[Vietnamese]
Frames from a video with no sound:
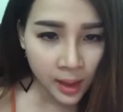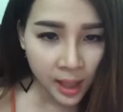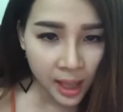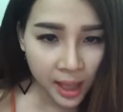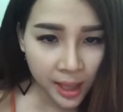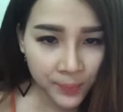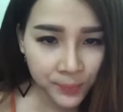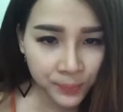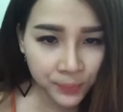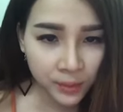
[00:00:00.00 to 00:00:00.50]

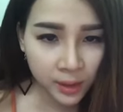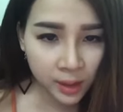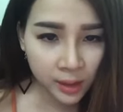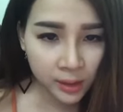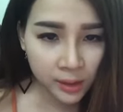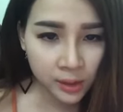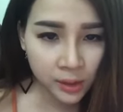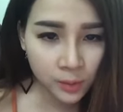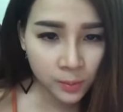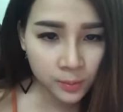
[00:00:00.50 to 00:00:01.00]
em
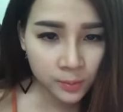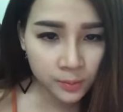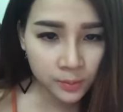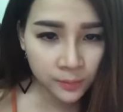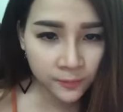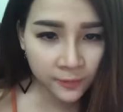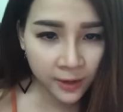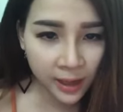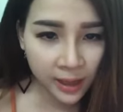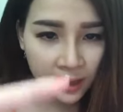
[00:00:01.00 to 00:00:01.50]
chỉ dùng
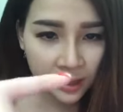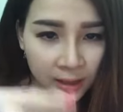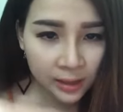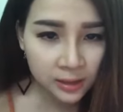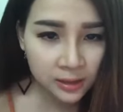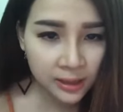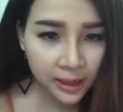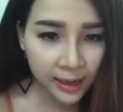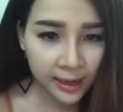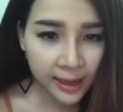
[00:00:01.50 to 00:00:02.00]
phay cho
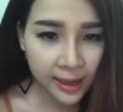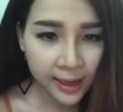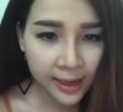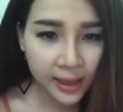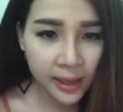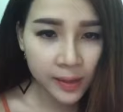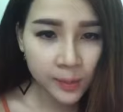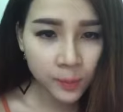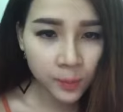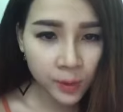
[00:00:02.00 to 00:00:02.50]
trắng hay là
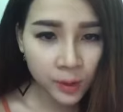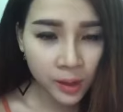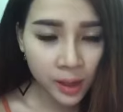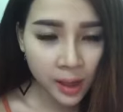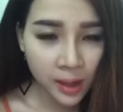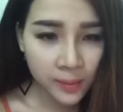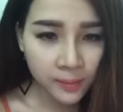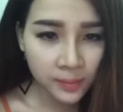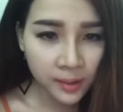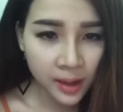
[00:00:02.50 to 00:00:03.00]
em
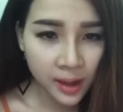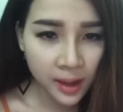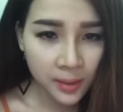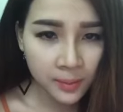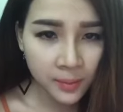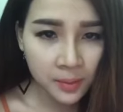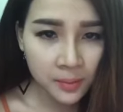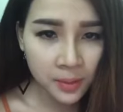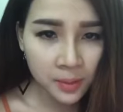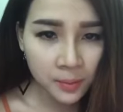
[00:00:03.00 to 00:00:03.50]
em da em
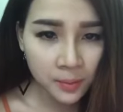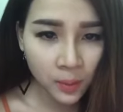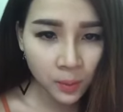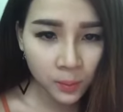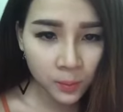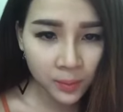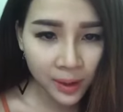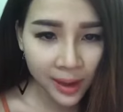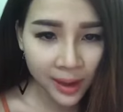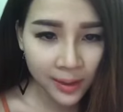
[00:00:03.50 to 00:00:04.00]
có bị mụn
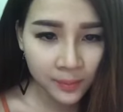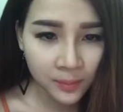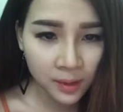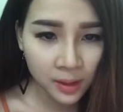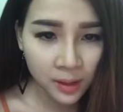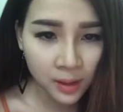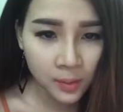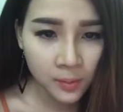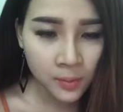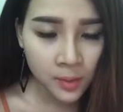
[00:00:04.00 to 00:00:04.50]
nám gì
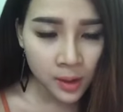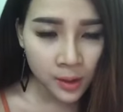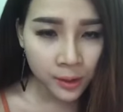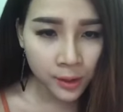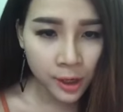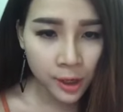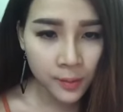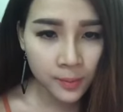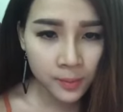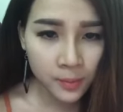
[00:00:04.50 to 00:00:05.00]
không?
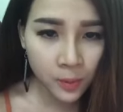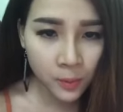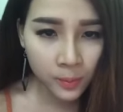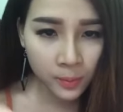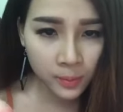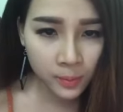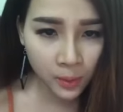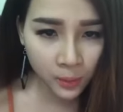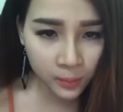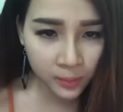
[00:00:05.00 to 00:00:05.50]
Nếu
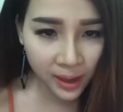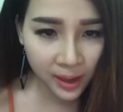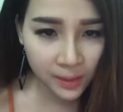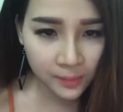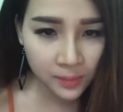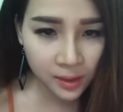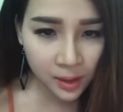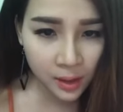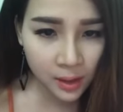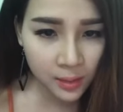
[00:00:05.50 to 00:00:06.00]
bụng mụn nám
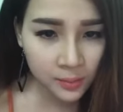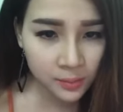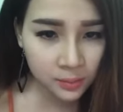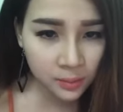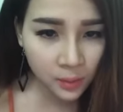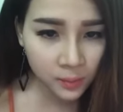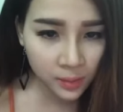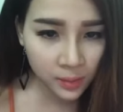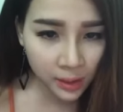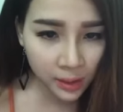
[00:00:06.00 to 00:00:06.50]
gì thì em
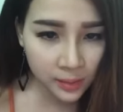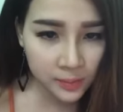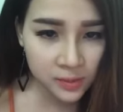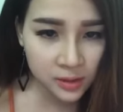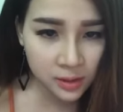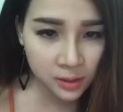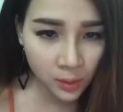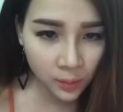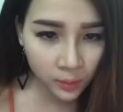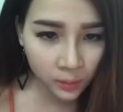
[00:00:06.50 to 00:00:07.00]
tốt nhất em
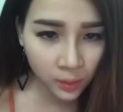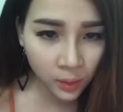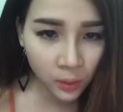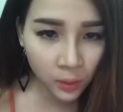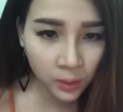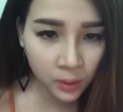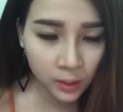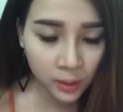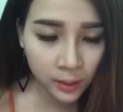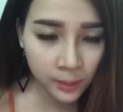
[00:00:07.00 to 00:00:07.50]
sử dụng
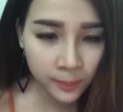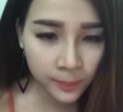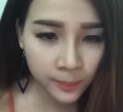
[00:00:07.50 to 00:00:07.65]
thuốc đi.